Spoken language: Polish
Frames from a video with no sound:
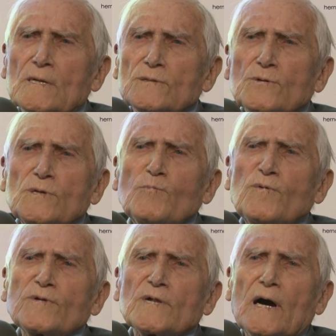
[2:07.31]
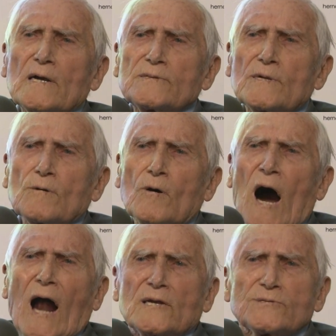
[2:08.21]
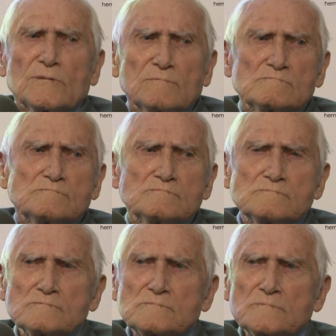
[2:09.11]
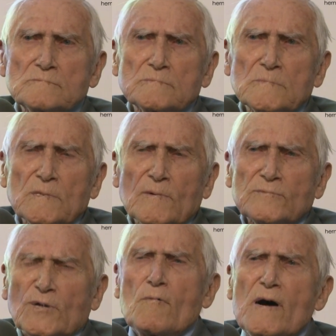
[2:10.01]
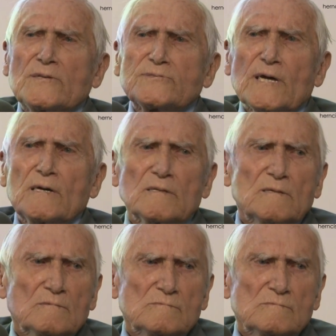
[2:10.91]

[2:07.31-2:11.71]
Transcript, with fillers: To nie mówił halt, tylko halt! Dokumenten!